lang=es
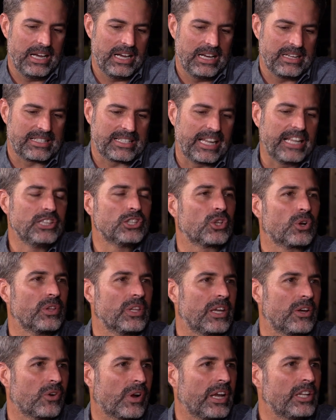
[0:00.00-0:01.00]
el centro,
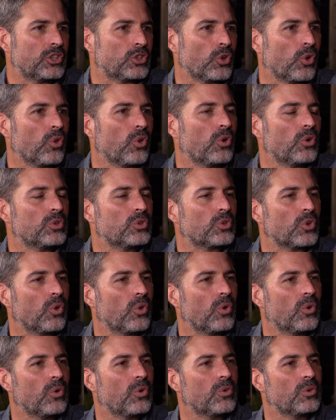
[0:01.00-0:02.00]
dije, ok, todo,
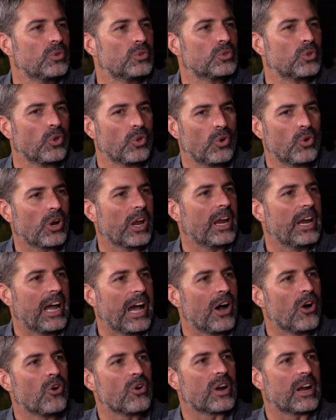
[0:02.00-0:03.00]
todo, todo lo que
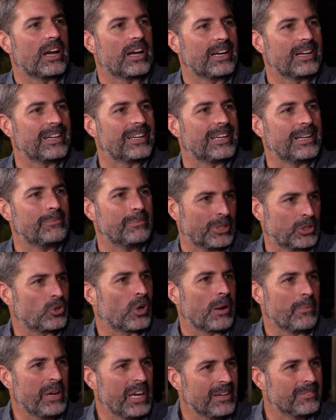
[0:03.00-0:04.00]
ahora eh, me
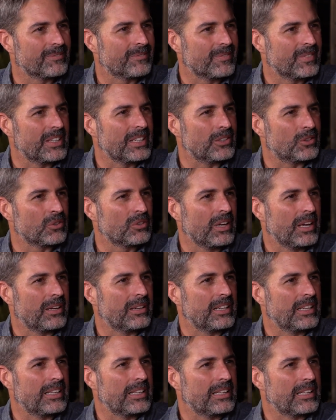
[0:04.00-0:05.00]
toca a mí. Entonces,
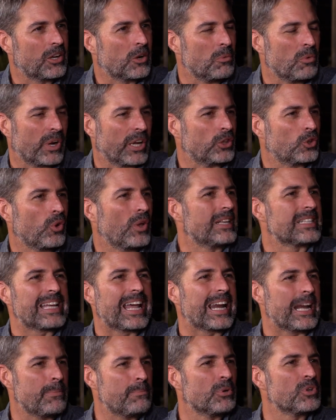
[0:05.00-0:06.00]
como que toda esa
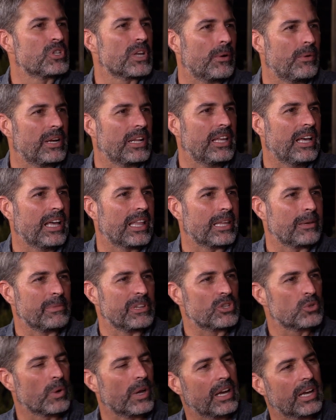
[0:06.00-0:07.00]
responsabilidad de
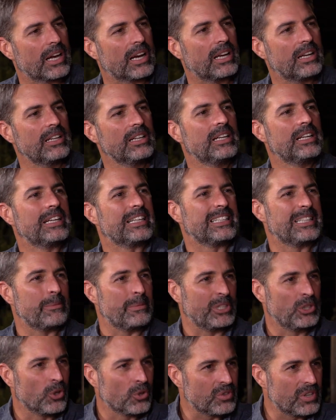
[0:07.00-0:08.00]
mi suegra, de
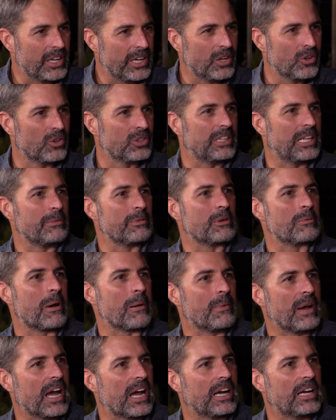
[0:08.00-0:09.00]
mis dos hijos, de mi
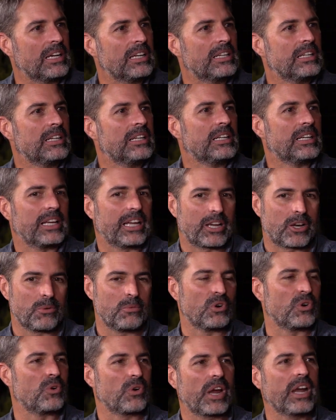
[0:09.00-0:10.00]
mamá, es
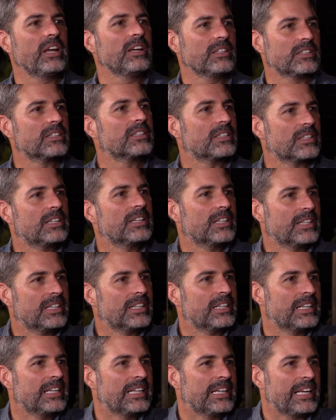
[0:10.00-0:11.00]
como, ok.
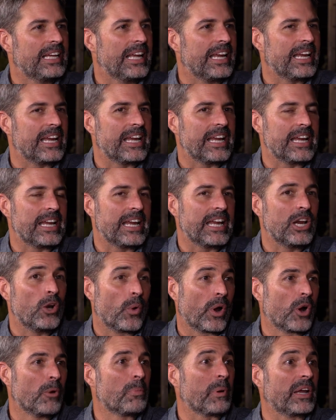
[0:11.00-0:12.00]
Y,
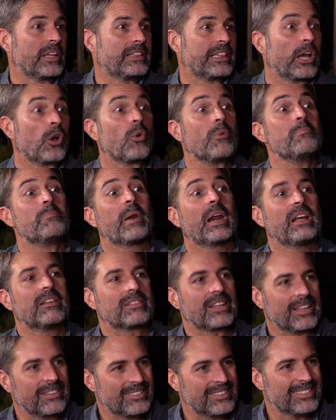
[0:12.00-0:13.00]
luego, pues, tengo
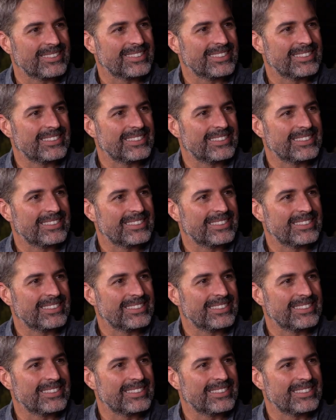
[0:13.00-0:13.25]
empresas.